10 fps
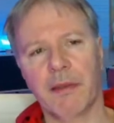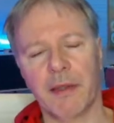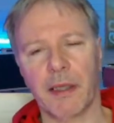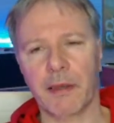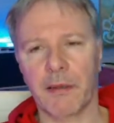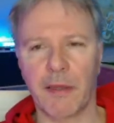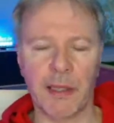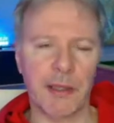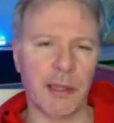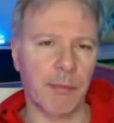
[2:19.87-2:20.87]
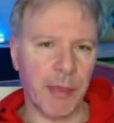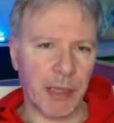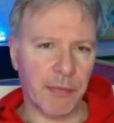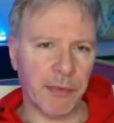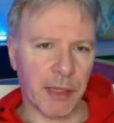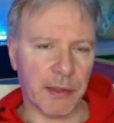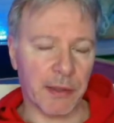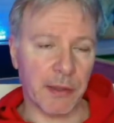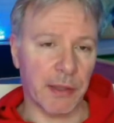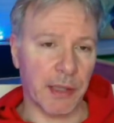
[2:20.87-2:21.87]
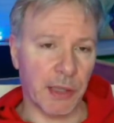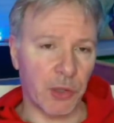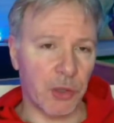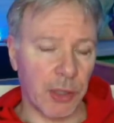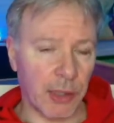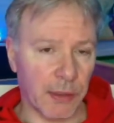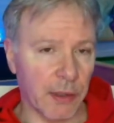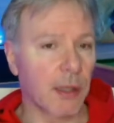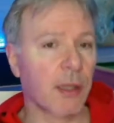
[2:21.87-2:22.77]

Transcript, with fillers: Tages ein echter Mehrwert äh, entsteht.